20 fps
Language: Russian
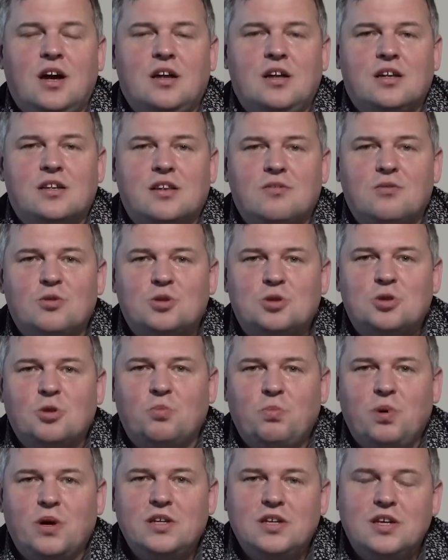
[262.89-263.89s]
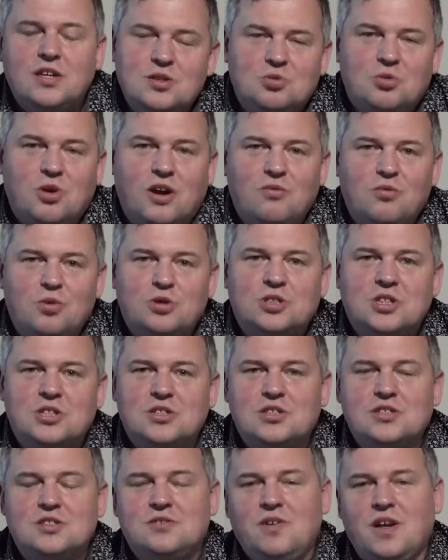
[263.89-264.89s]
для того, чтобы понять, у кого же
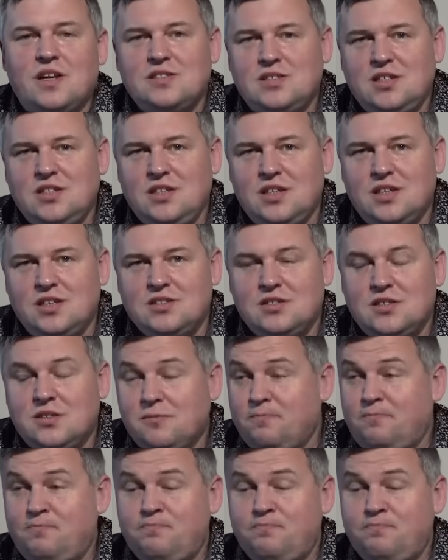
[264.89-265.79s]
эти связи есть.